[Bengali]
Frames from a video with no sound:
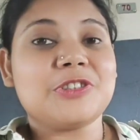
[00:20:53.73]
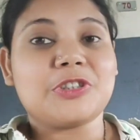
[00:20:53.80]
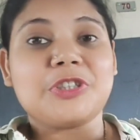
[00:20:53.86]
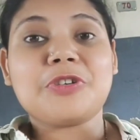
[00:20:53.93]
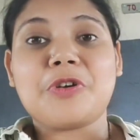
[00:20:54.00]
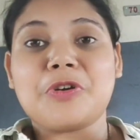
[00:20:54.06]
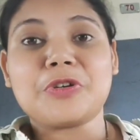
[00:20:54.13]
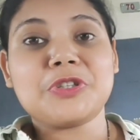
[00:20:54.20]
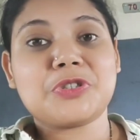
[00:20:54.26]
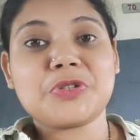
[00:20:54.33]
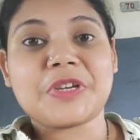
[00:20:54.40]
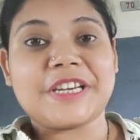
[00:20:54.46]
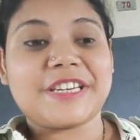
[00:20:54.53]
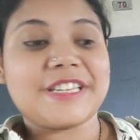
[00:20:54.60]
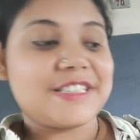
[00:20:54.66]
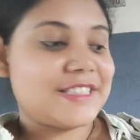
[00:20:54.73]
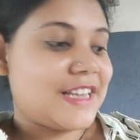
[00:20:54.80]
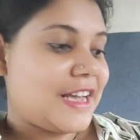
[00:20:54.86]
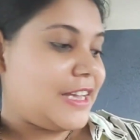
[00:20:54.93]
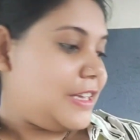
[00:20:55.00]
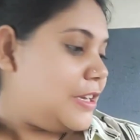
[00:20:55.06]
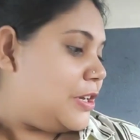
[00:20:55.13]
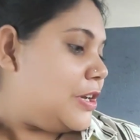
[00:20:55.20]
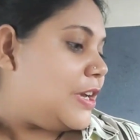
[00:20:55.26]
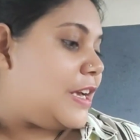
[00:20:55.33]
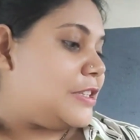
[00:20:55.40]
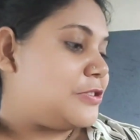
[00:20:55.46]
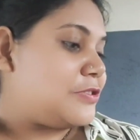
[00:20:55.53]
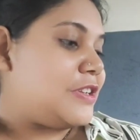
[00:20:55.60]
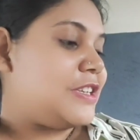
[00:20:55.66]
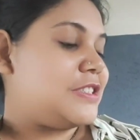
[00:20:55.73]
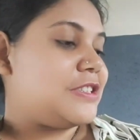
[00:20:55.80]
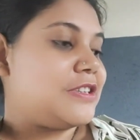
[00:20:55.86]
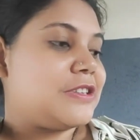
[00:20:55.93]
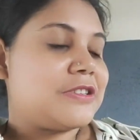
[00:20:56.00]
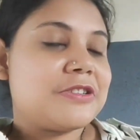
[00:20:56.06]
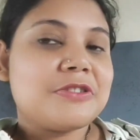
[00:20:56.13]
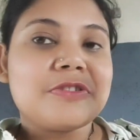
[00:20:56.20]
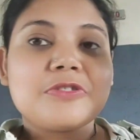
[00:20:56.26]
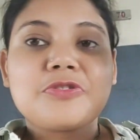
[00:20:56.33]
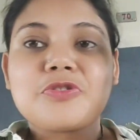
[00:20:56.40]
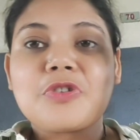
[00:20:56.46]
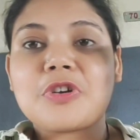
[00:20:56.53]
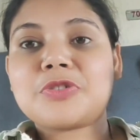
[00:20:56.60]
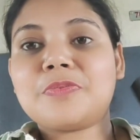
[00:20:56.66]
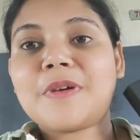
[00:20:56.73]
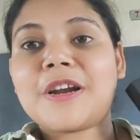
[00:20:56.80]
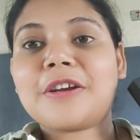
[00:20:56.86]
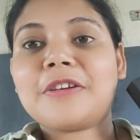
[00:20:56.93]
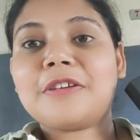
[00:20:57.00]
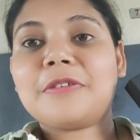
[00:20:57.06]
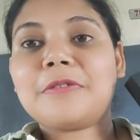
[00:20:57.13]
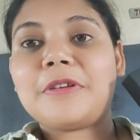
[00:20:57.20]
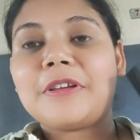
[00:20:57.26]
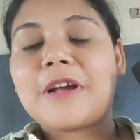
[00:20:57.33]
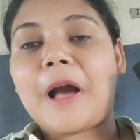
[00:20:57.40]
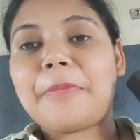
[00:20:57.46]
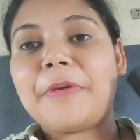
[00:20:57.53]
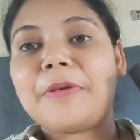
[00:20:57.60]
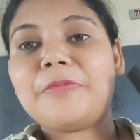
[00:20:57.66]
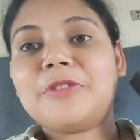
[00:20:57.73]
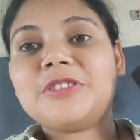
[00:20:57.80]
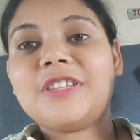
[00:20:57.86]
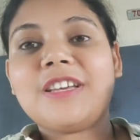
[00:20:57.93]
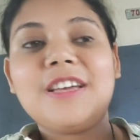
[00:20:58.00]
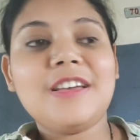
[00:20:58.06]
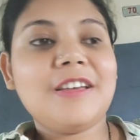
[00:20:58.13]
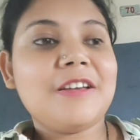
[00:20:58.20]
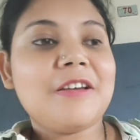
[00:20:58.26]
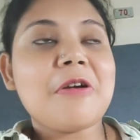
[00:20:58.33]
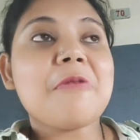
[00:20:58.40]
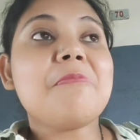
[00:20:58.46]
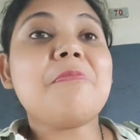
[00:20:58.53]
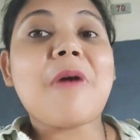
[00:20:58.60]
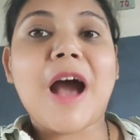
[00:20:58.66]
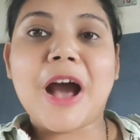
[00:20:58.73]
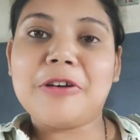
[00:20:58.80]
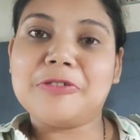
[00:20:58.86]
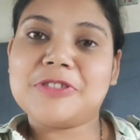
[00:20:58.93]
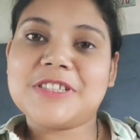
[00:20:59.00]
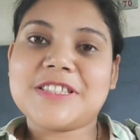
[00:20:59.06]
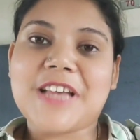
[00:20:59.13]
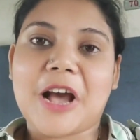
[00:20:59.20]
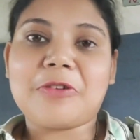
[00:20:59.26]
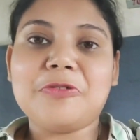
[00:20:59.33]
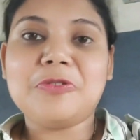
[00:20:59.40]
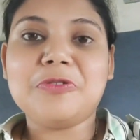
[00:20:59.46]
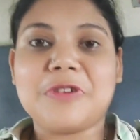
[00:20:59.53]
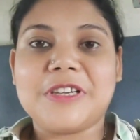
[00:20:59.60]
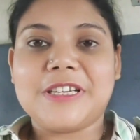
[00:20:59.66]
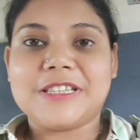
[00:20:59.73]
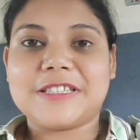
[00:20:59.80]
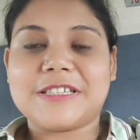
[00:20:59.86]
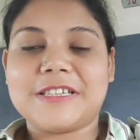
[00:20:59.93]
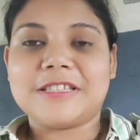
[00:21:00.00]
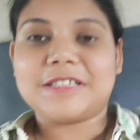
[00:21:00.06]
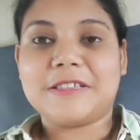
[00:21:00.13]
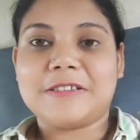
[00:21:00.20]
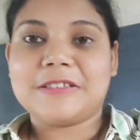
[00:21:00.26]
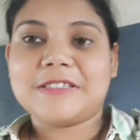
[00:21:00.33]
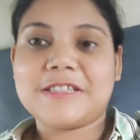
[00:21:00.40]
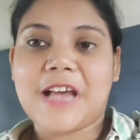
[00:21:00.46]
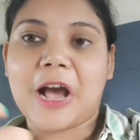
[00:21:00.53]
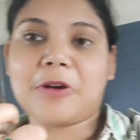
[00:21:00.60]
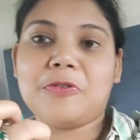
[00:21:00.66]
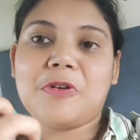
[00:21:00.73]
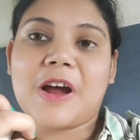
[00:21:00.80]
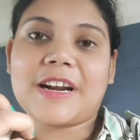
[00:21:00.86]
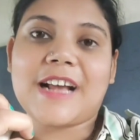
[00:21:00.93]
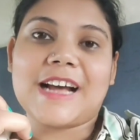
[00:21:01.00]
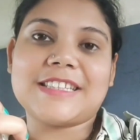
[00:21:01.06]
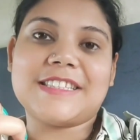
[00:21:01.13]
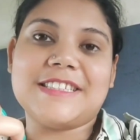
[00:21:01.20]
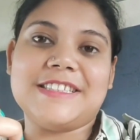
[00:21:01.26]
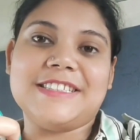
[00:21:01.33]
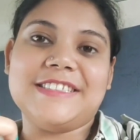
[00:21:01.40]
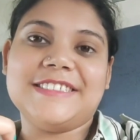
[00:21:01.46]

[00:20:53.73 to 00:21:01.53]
যদি কোনো কিছু কেটে যায় এই জন্য এই যে চশমার খাপের মধ্যে মা হচ্ছে চাকু ঢুকিয়েছে যে চাকু আর কাছি